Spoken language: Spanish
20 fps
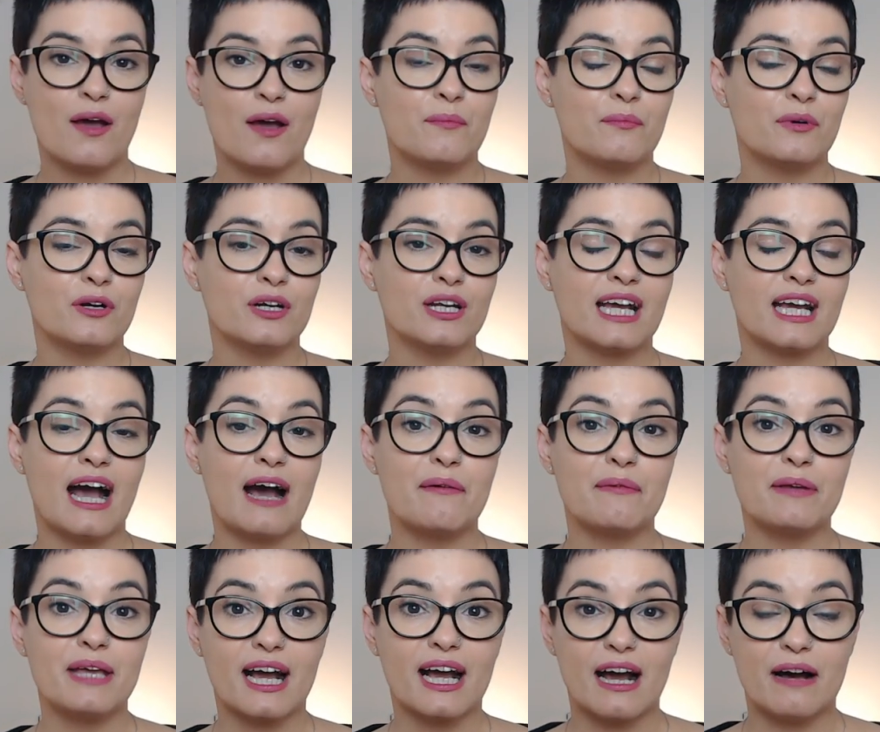Mónica
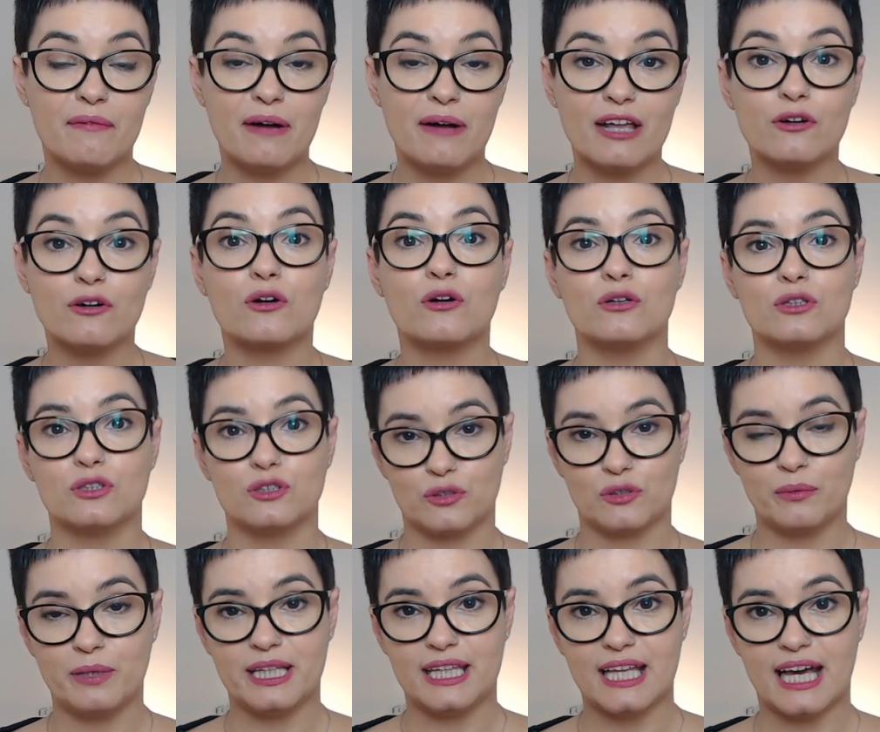había acabado con
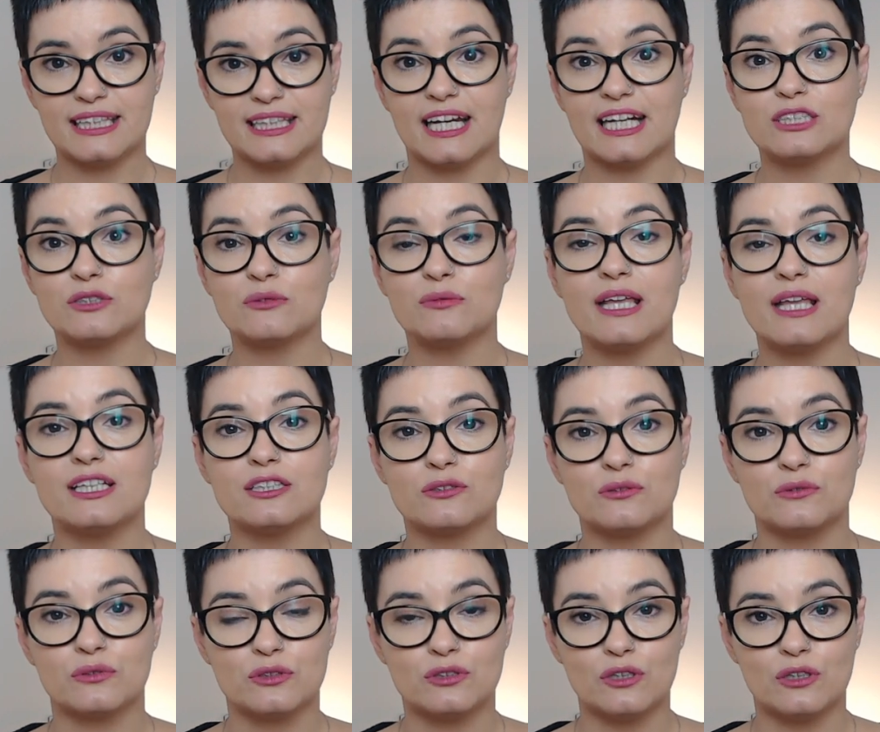su vida tras una
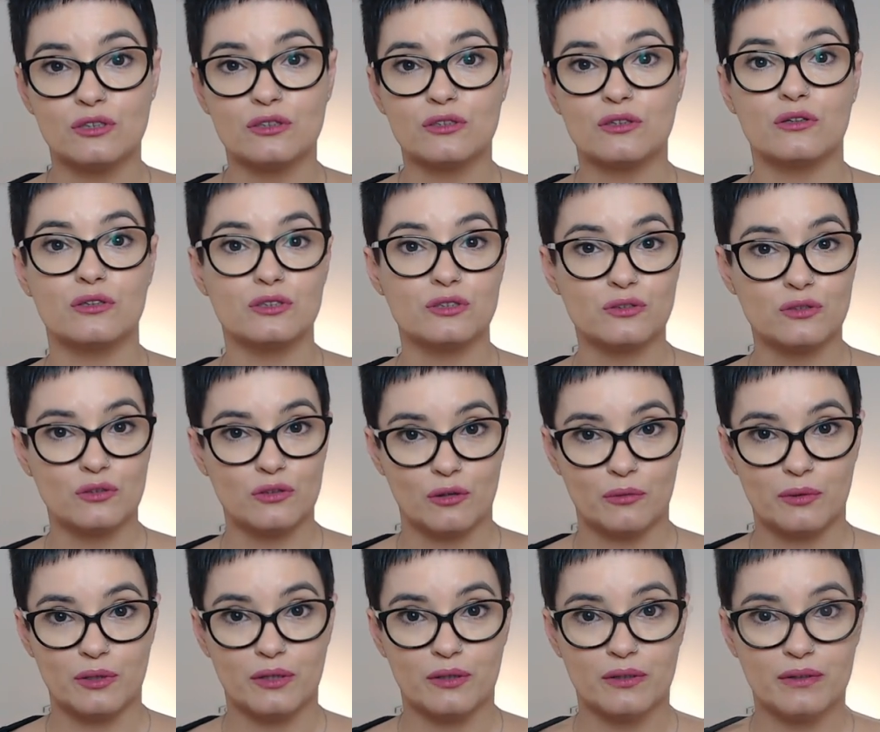discusión con su
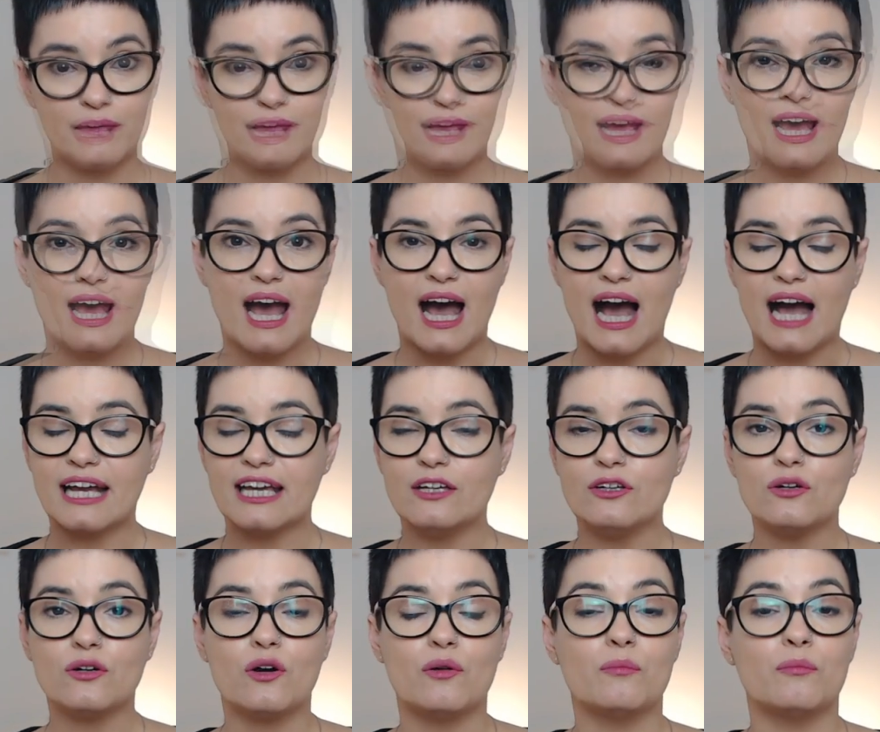novio.
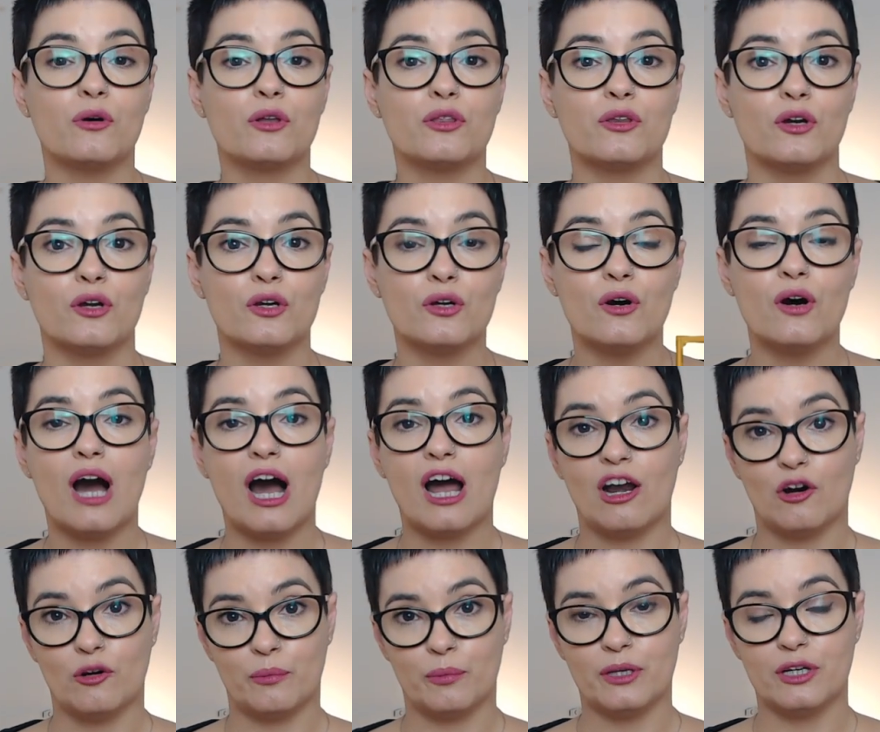Aquello conmocionó a
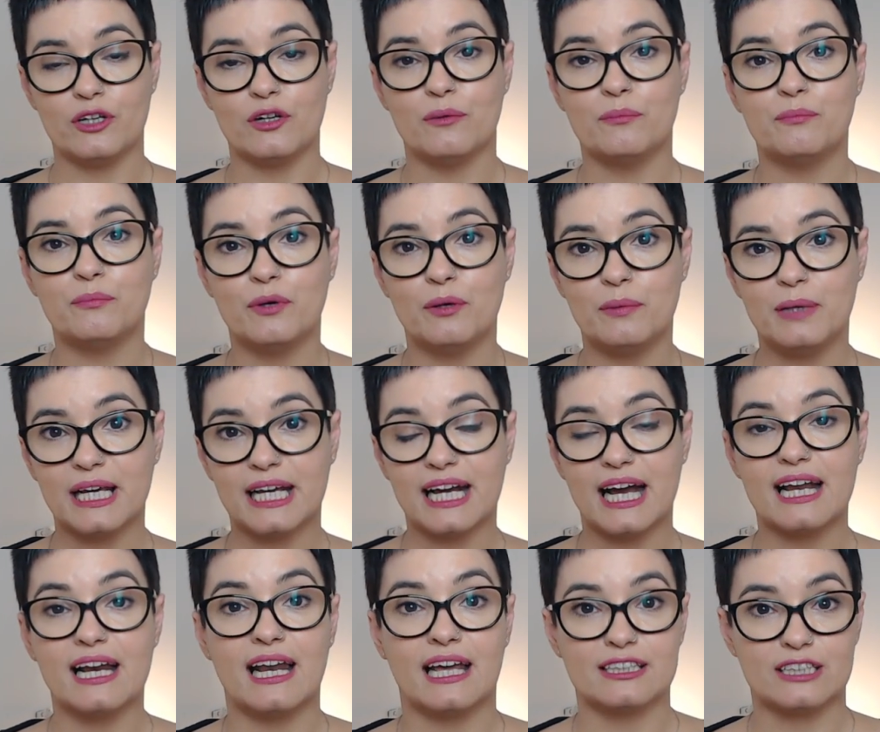la opinión
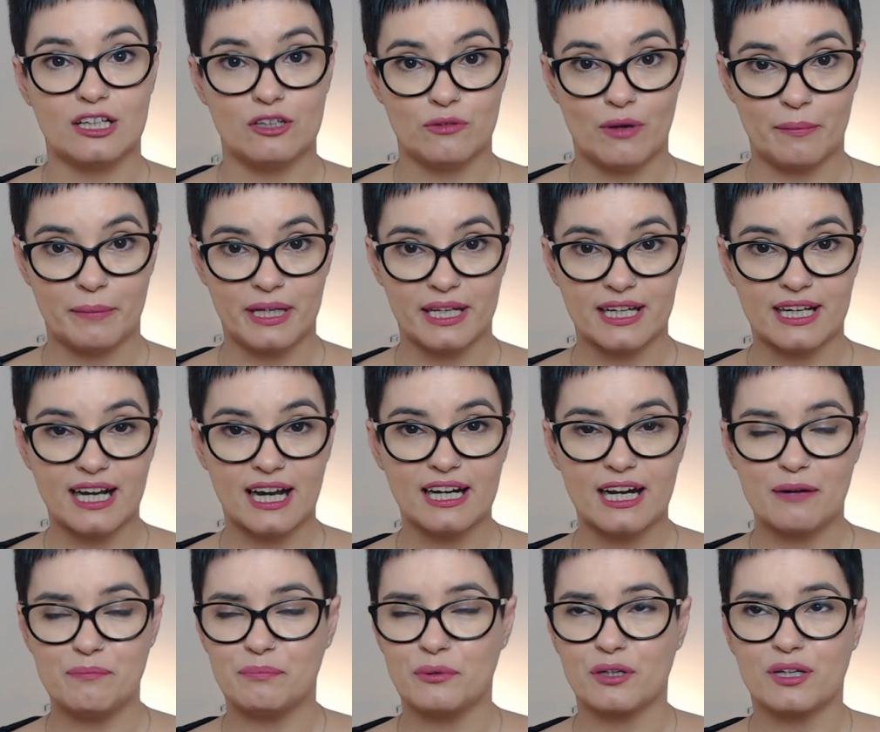pública
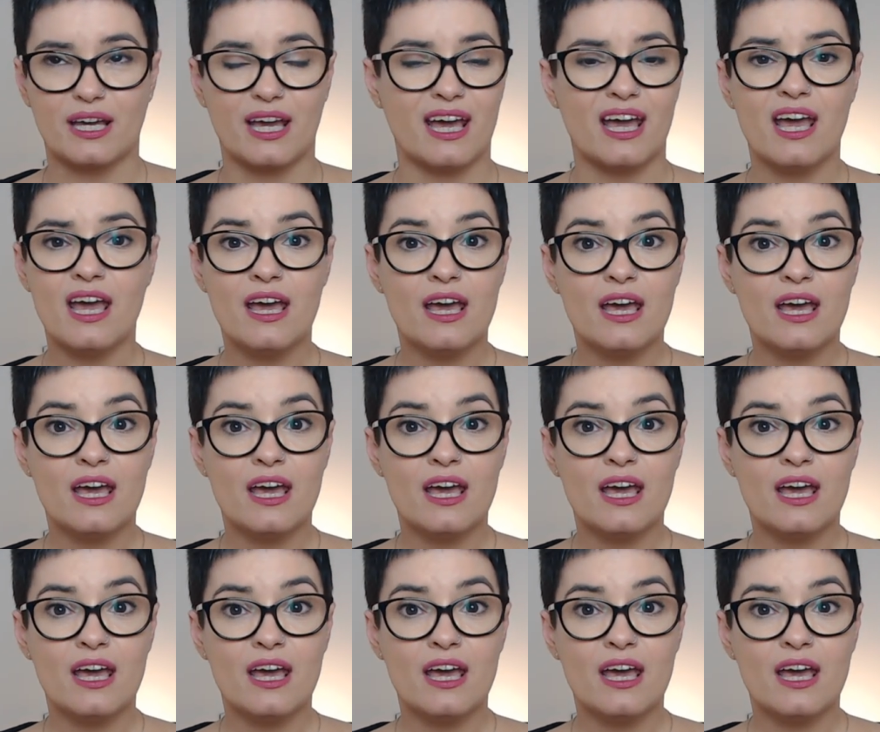latinoamericana porque